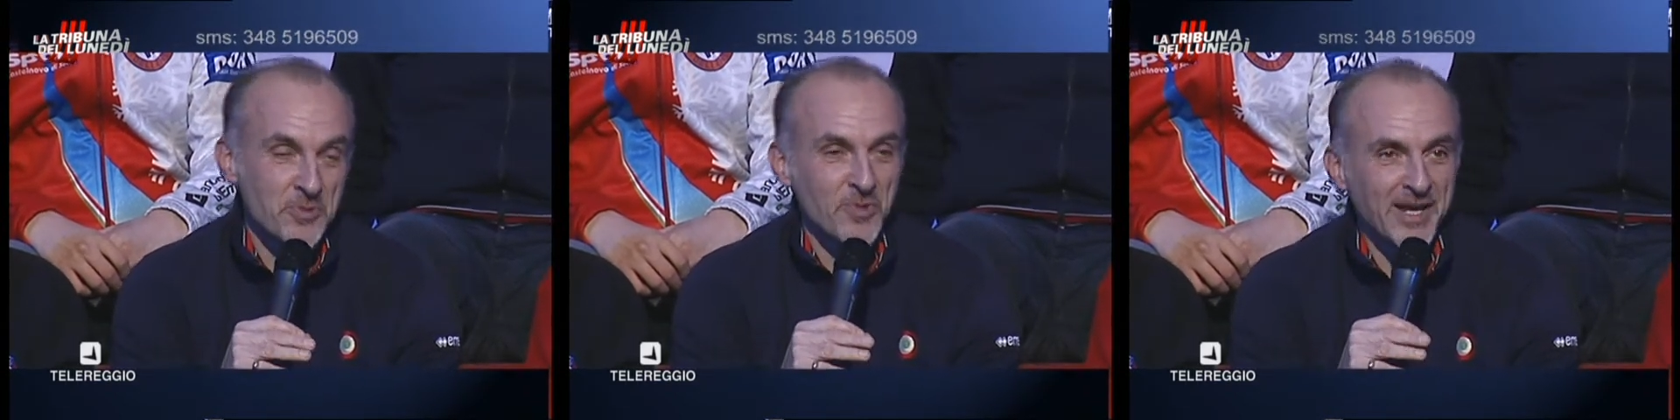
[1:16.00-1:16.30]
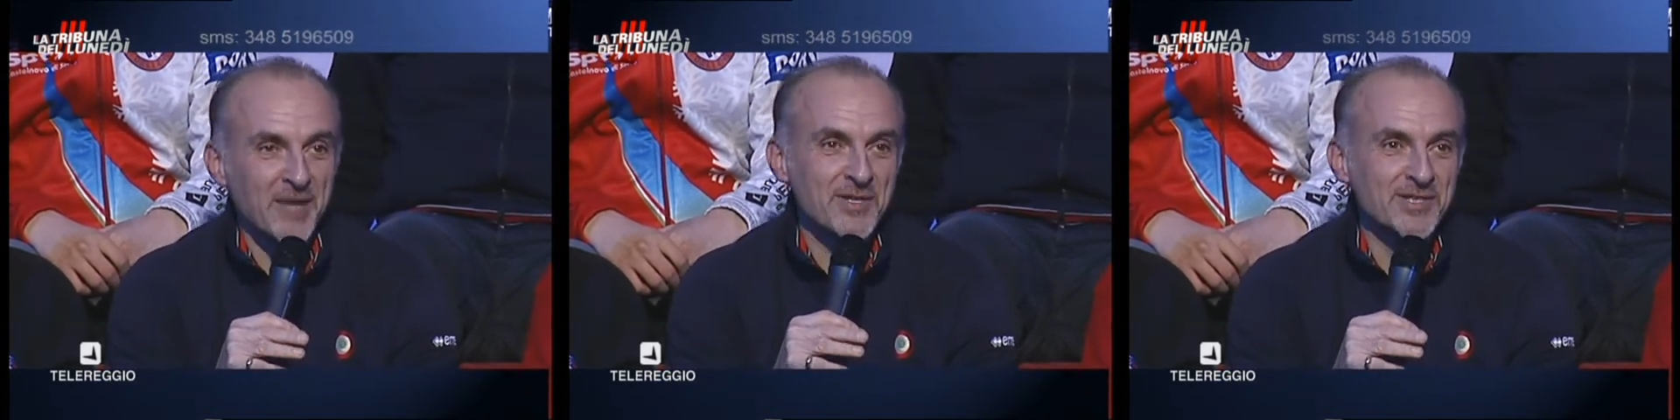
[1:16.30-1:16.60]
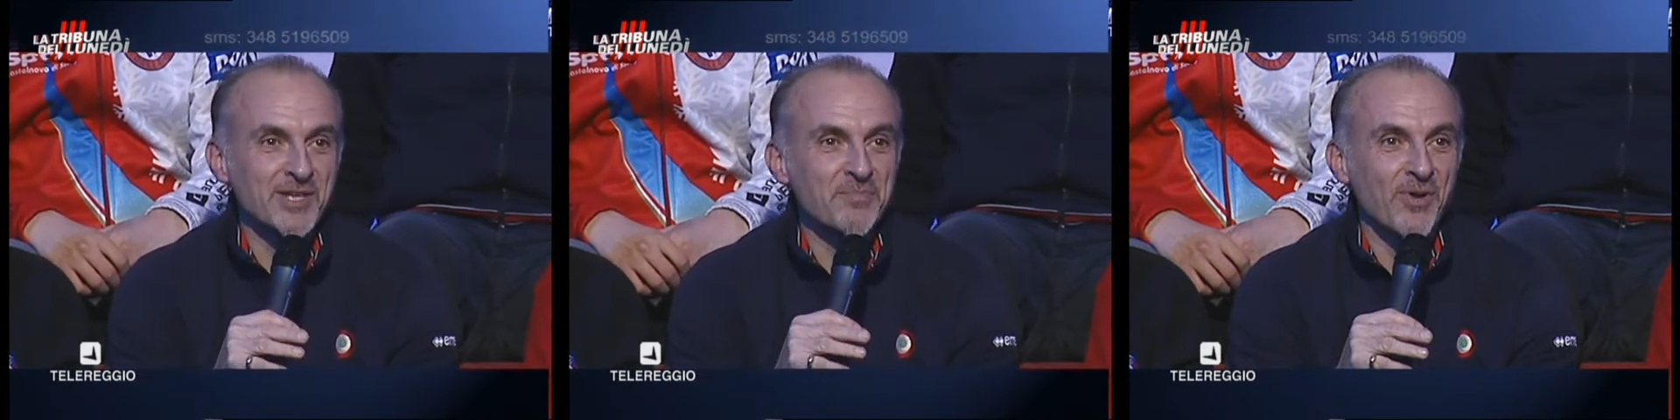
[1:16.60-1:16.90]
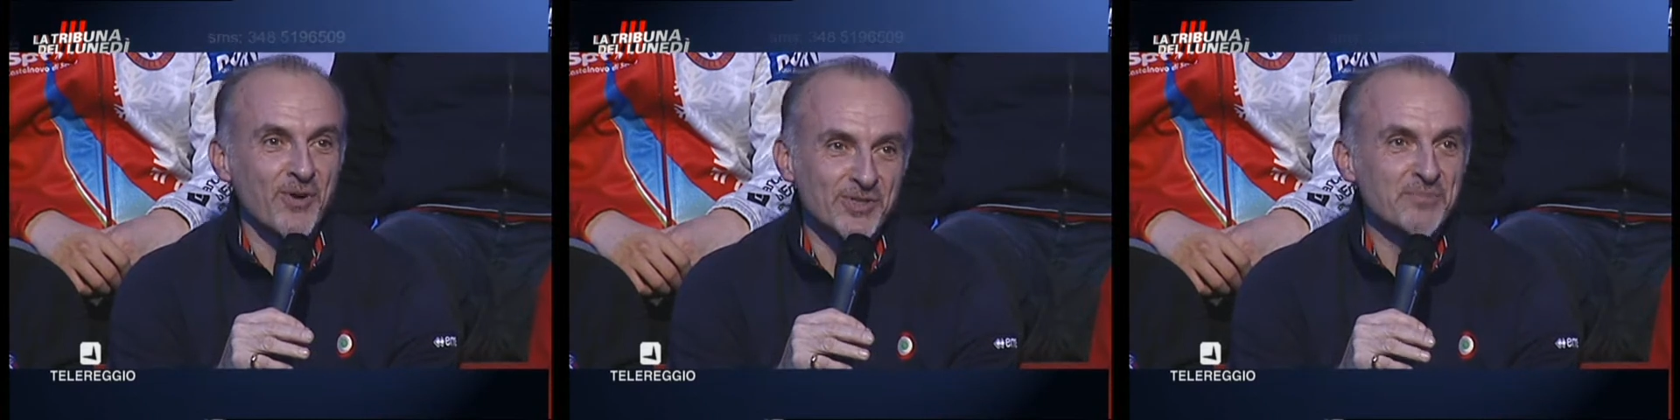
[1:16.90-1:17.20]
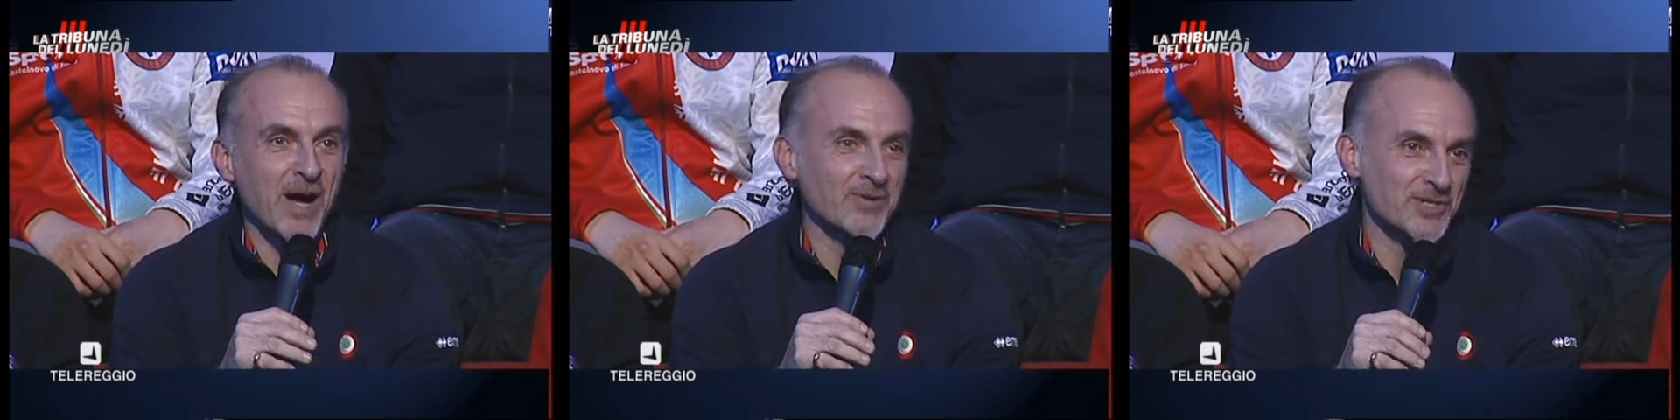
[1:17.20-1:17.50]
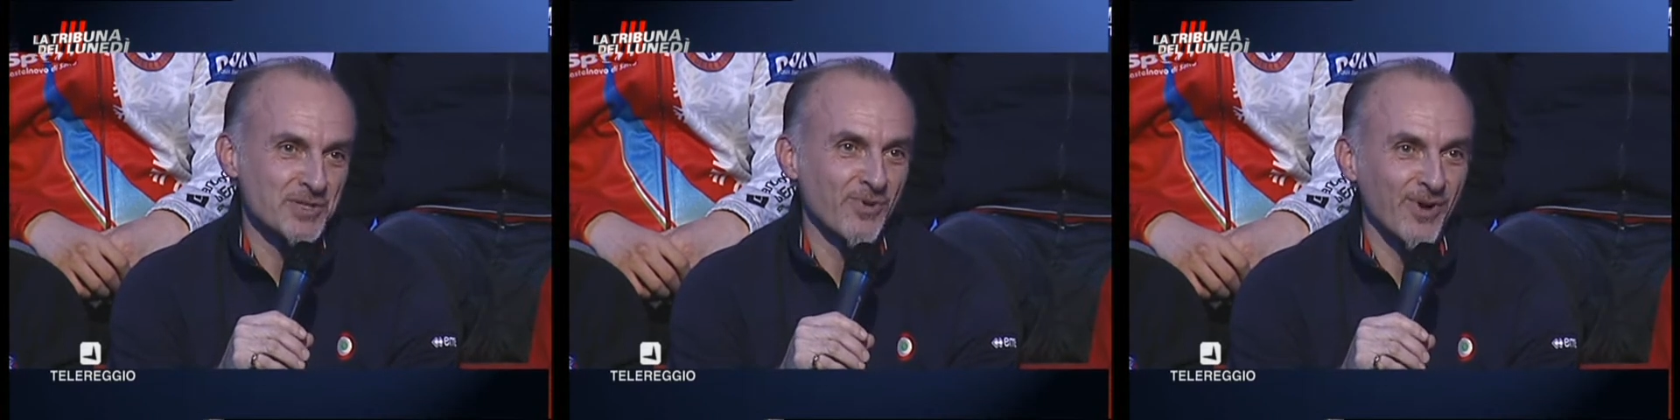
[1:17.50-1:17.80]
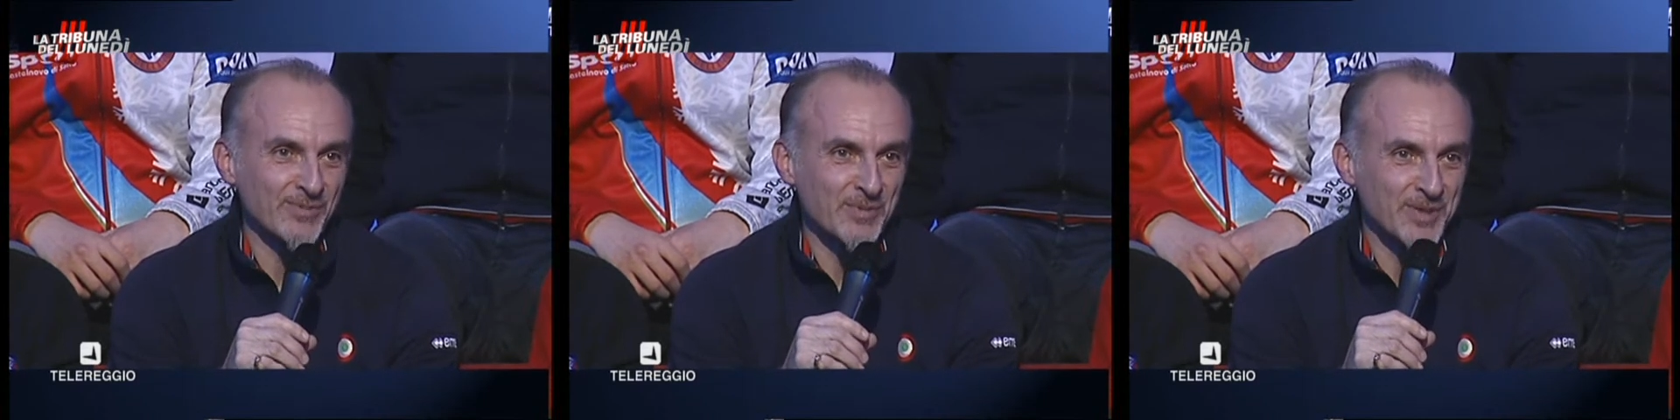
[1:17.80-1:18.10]
qualche mese di riposo, di pausa ci
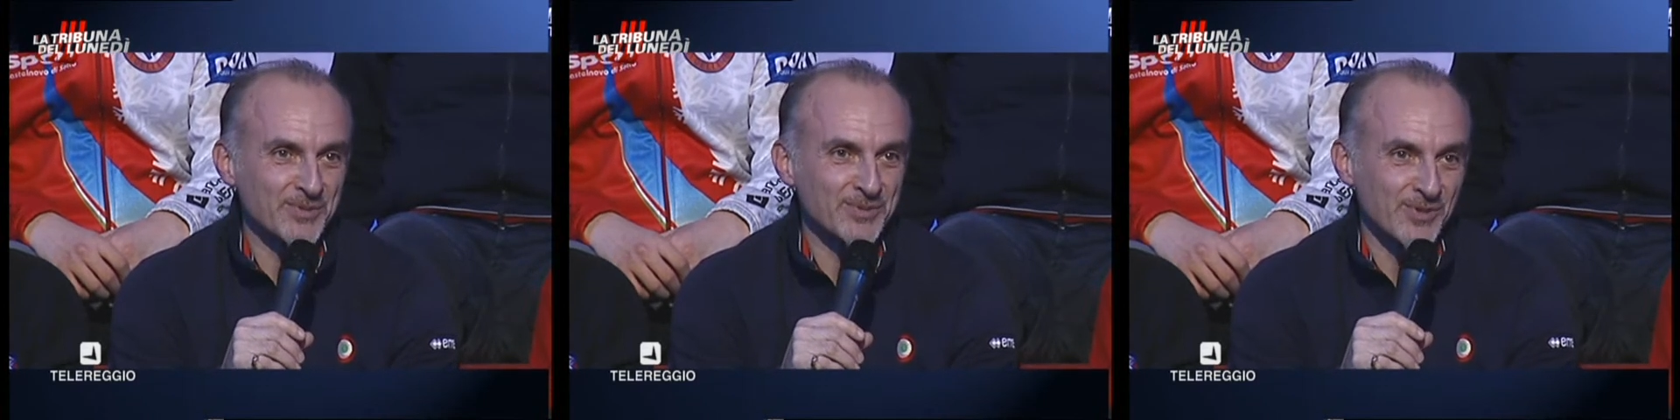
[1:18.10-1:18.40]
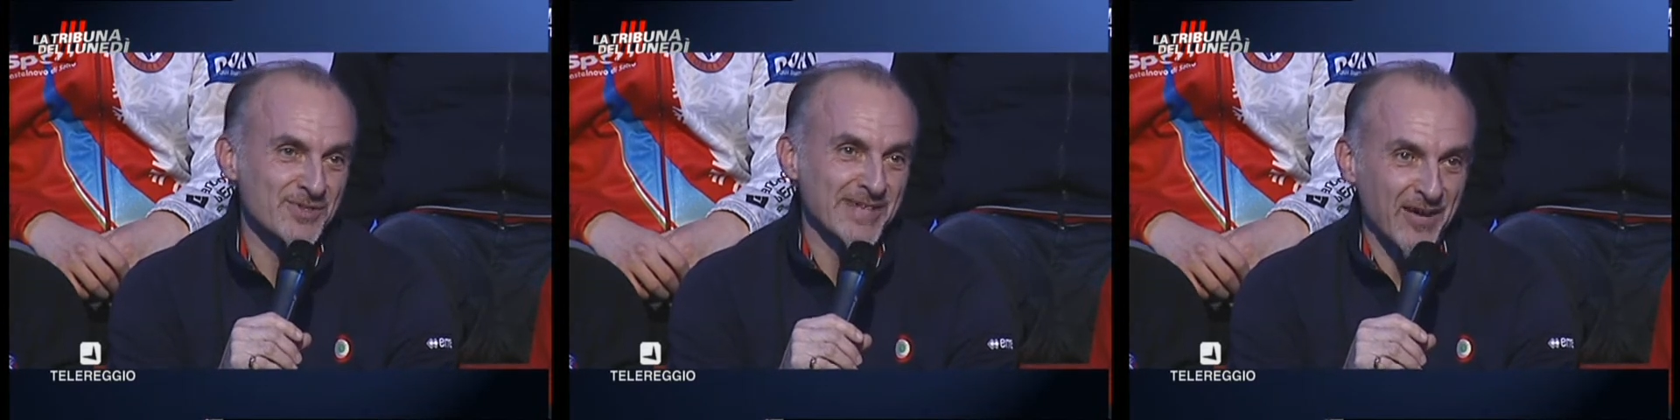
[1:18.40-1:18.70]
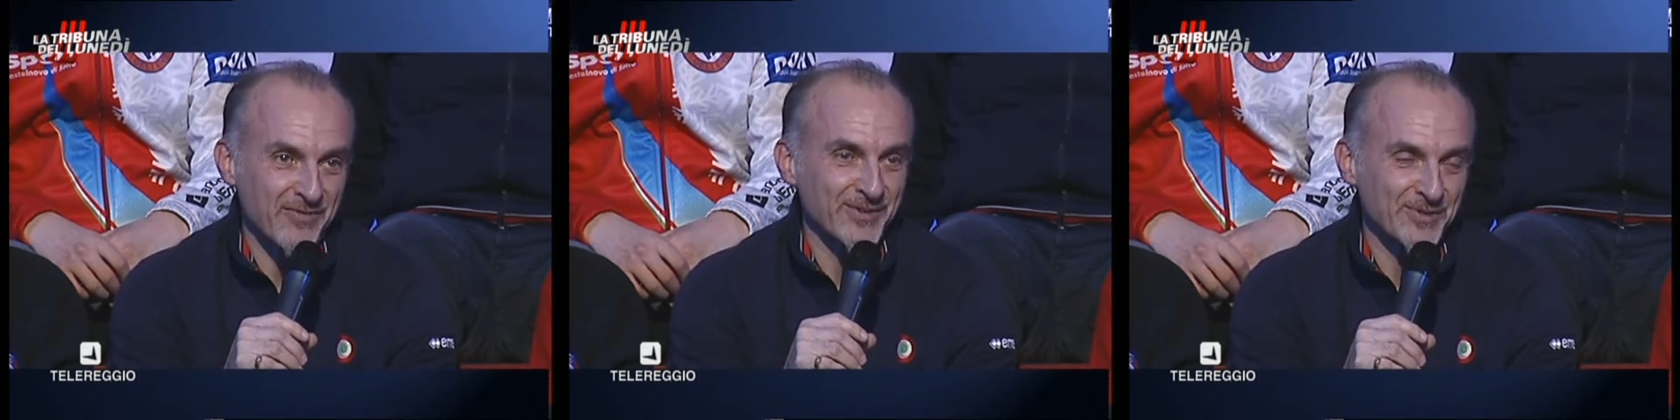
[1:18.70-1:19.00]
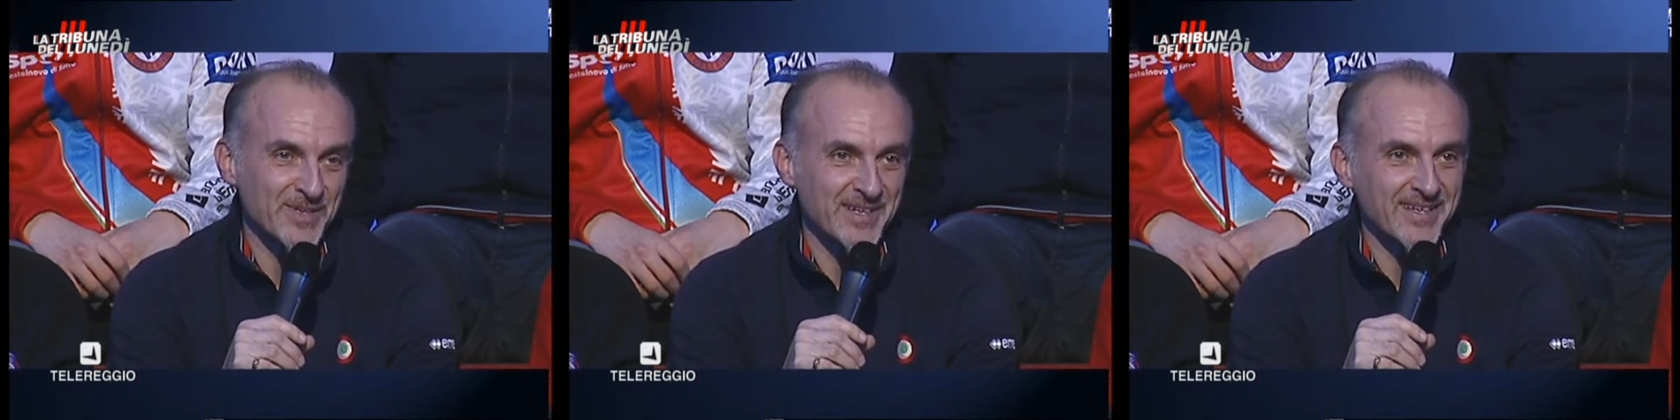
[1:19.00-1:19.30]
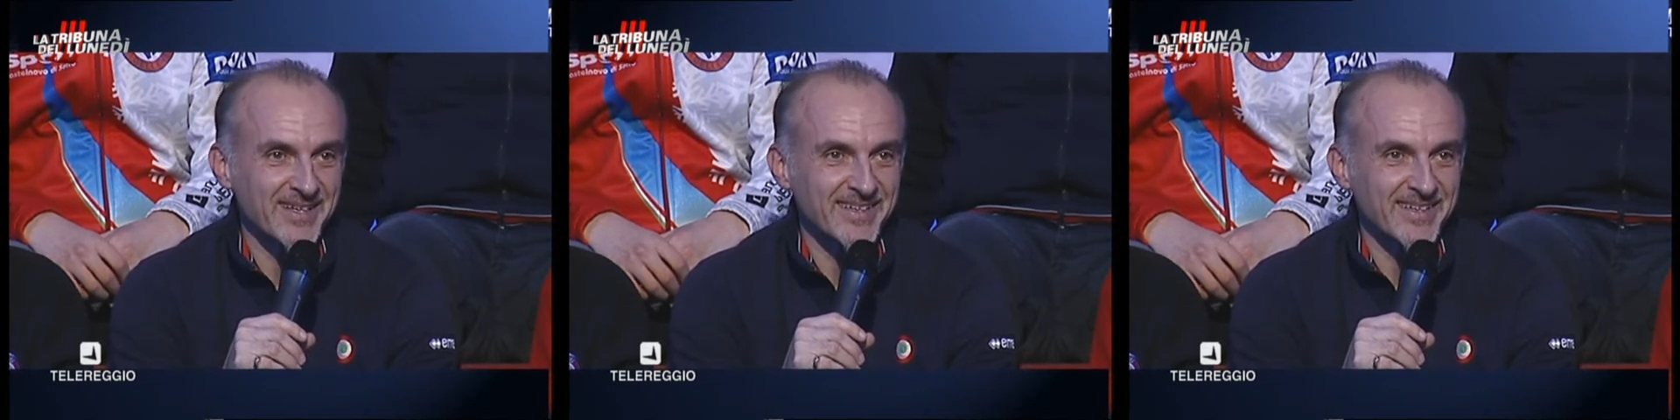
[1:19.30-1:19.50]
vuole un po' per tutto lo staff, ecco perché...